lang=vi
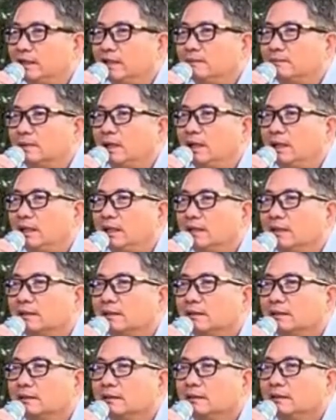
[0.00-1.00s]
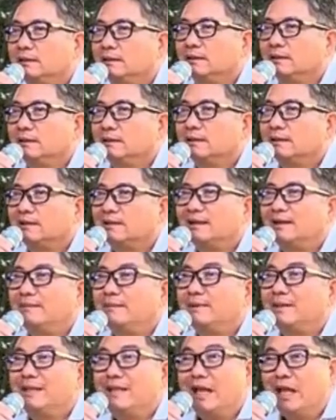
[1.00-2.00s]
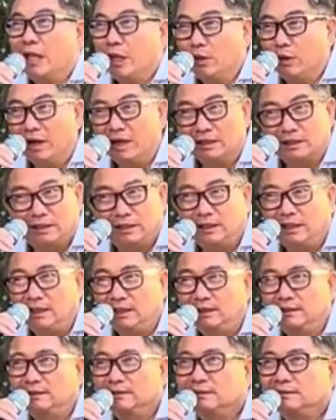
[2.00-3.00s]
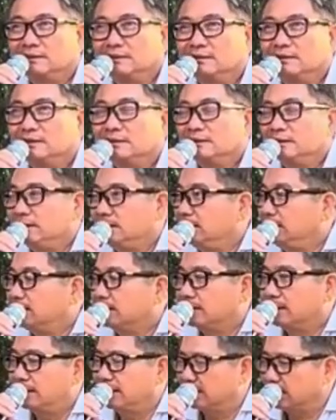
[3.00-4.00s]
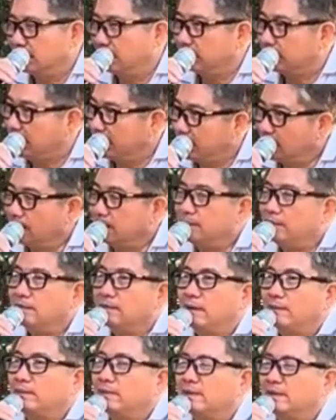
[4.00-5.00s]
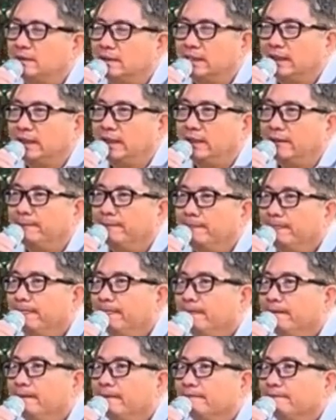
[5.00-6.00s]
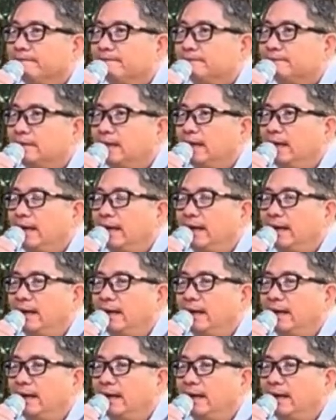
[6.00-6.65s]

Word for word: trong đó đó là mình dễ hiểu hơn nữa còn như phụ chỉ nói không học cho con nghe là